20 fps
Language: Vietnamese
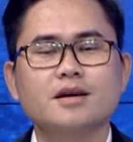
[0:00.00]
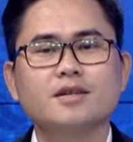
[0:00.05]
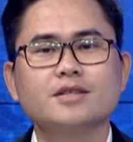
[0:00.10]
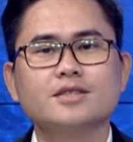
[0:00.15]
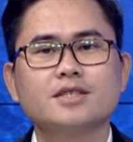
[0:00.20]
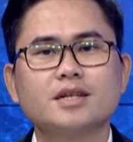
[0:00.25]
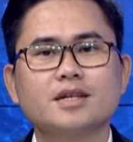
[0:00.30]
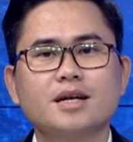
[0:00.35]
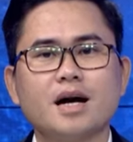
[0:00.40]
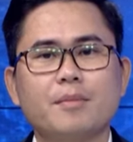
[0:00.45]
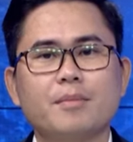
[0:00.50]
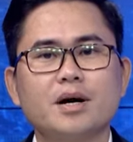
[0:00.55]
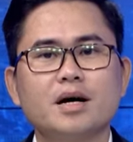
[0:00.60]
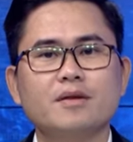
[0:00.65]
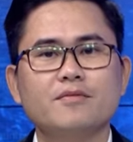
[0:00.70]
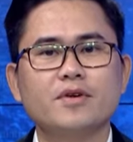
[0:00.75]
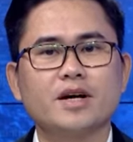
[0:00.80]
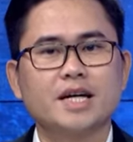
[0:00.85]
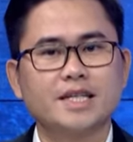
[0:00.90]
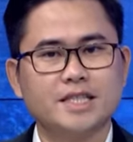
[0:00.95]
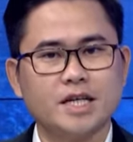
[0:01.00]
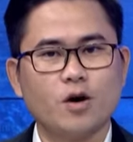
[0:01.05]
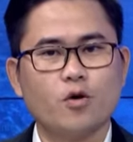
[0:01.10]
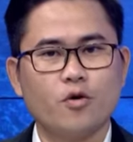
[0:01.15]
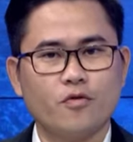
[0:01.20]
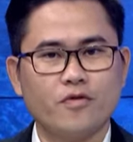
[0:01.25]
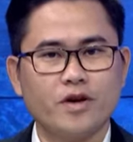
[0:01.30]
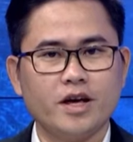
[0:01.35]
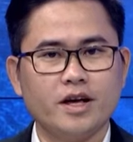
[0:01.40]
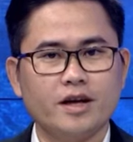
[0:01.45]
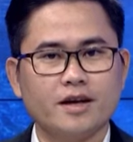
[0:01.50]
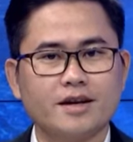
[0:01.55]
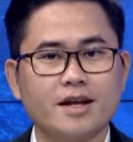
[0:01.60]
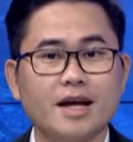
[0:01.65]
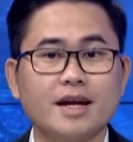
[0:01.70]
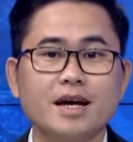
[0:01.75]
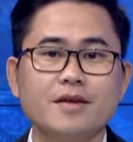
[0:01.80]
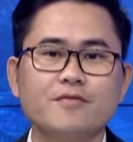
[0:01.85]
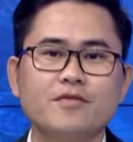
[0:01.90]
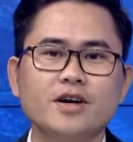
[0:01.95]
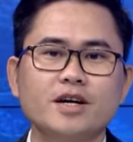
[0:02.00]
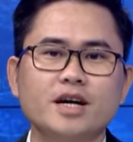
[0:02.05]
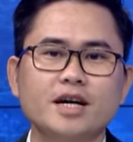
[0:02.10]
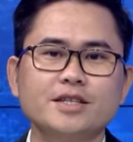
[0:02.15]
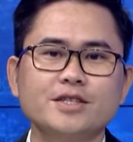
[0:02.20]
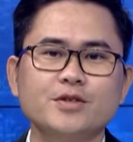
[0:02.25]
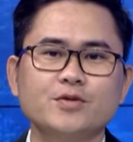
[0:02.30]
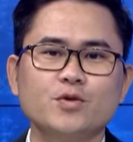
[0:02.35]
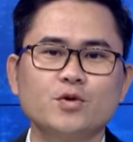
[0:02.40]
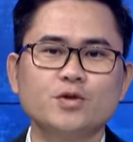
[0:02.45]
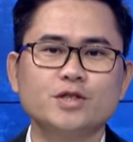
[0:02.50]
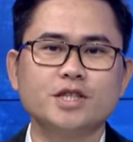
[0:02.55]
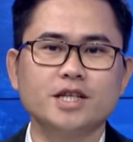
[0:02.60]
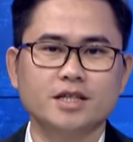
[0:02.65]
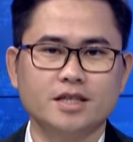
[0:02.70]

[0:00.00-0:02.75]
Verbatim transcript: Rất cảm ơn và kính chào quý vị đã đến với kênh YouTube